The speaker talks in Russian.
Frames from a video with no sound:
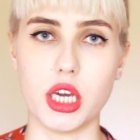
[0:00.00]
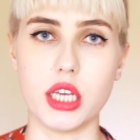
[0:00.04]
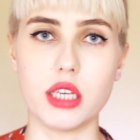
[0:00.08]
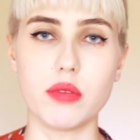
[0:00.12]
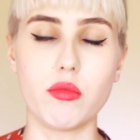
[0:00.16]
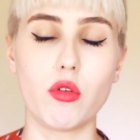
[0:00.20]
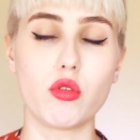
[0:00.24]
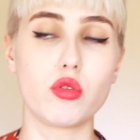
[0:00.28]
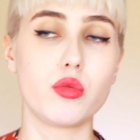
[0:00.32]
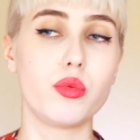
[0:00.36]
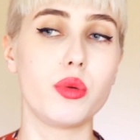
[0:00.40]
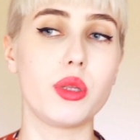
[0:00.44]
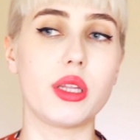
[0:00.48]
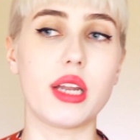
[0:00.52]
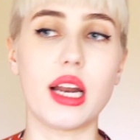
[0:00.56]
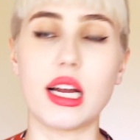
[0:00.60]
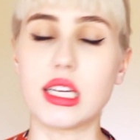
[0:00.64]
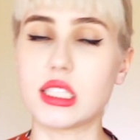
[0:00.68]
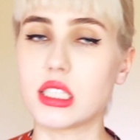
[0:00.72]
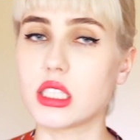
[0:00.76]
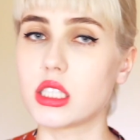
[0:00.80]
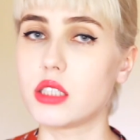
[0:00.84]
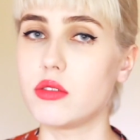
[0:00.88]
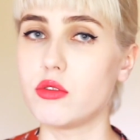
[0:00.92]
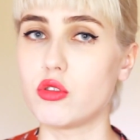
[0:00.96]
Они могут быть
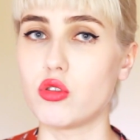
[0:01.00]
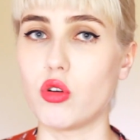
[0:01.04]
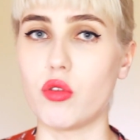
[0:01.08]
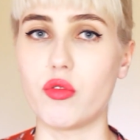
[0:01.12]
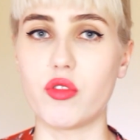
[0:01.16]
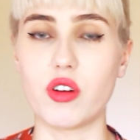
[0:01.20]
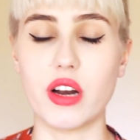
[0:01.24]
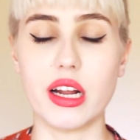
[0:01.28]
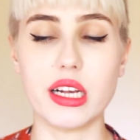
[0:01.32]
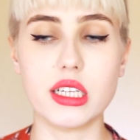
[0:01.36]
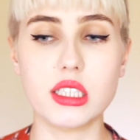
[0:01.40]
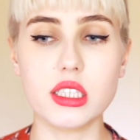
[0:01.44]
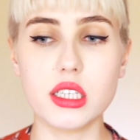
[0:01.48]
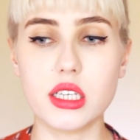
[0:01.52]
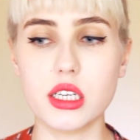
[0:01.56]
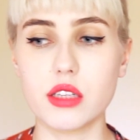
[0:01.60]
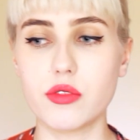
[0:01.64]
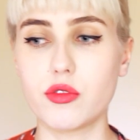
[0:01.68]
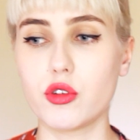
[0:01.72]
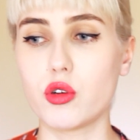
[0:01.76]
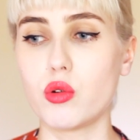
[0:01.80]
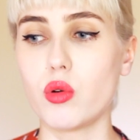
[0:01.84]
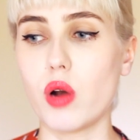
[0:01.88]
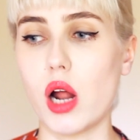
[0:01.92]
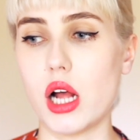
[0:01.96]
разных цветов, разных
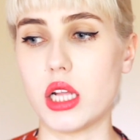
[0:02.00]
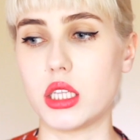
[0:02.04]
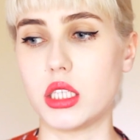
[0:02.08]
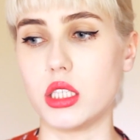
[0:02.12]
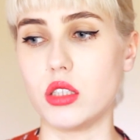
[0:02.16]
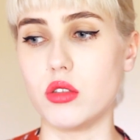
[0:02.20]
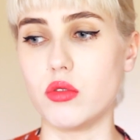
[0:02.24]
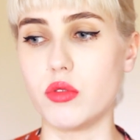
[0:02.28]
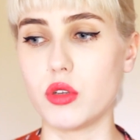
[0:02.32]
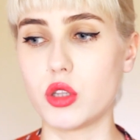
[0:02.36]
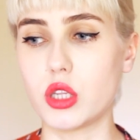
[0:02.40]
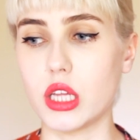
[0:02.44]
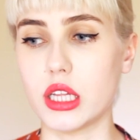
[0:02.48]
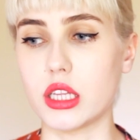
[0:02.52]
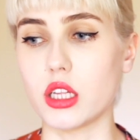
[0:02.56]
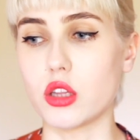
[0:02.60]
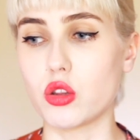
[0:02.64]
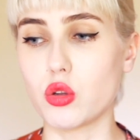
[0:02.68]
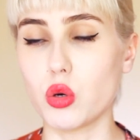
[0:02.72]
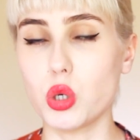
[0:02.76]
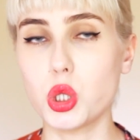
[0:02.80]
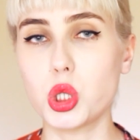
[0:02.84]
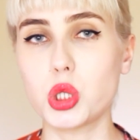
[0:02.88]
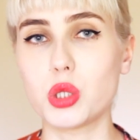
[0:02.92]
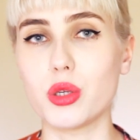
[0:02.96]
конфигураций, но вот это
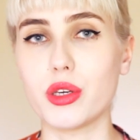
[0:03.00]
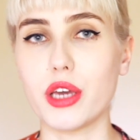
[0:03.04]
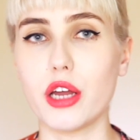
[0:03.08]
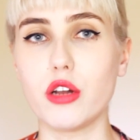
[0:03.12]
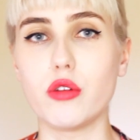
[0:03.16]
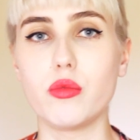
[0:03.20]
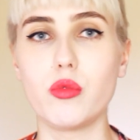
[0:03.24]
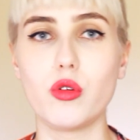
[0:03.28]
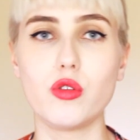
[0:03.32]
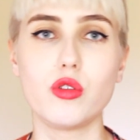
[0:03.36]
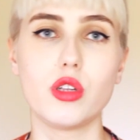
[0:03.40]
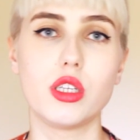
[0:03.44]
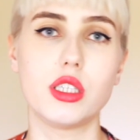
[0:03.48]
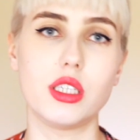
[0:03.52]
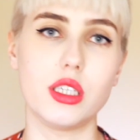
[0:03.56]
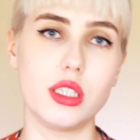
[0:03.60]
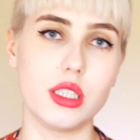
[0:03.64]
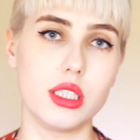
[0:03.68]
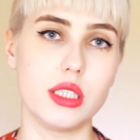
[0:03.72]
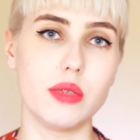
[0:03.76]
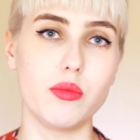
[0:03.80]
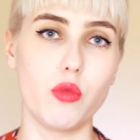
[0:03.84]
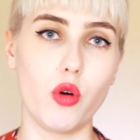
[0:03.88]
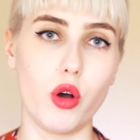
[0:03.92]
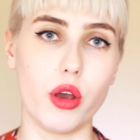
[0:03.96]
то, что я люблю
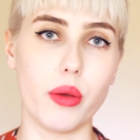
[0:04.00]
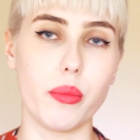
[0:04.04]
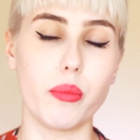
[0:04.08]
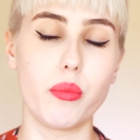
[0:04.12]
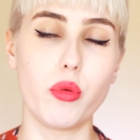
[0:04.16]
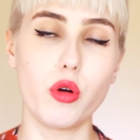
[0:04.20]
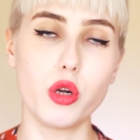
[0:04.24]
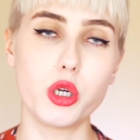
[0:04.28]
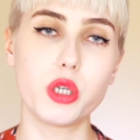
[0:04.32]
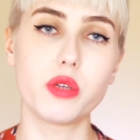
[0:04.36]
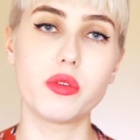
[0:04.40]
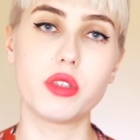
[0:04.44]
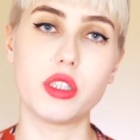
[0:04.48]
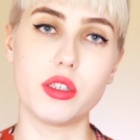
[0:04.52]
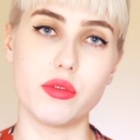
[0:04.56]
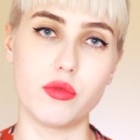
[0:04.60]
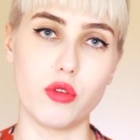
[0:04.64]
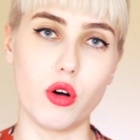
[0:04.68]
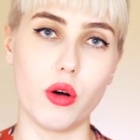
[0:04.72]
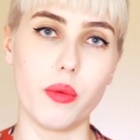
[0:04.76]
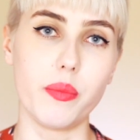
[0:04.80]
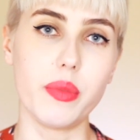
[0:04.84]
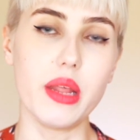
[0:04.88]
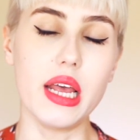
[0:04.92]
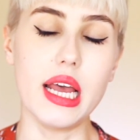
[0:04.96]
носить зимой больше
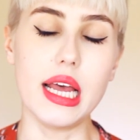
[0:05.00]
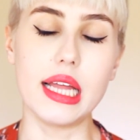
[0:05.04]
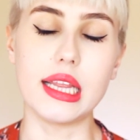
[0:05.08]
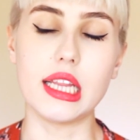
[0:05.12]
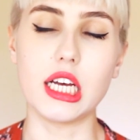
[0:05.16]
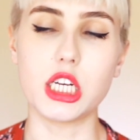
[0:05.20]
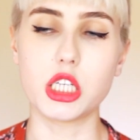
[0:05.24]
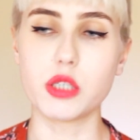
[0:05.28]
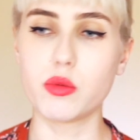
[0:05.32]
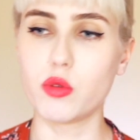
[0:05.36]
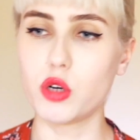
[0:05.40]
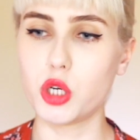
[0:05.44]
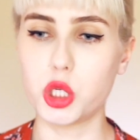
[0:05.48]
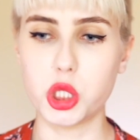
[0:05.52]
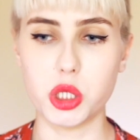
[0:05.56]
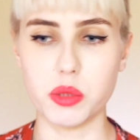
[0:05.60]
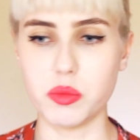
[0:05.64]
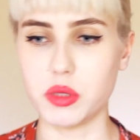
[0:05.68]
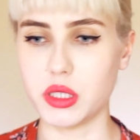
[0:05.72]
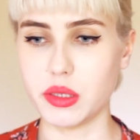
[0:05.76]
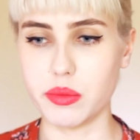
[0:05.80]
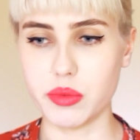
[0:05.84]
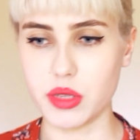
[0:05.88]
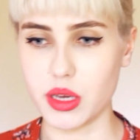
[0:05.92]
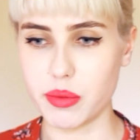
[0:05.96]
всего, даже больше, чем
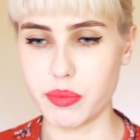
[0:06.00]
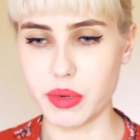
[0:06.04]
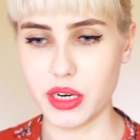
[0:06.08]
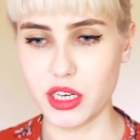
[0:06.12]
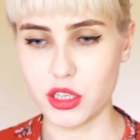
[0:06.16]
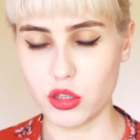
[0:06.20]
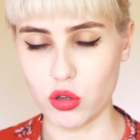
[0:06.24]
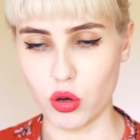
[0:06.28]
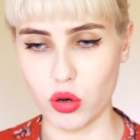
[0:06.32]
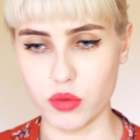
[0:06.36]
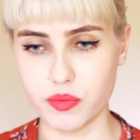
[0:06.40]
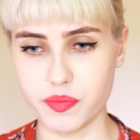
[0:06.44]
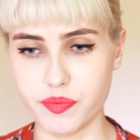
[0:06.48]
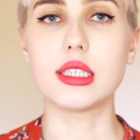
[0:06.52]
зимнее пальто.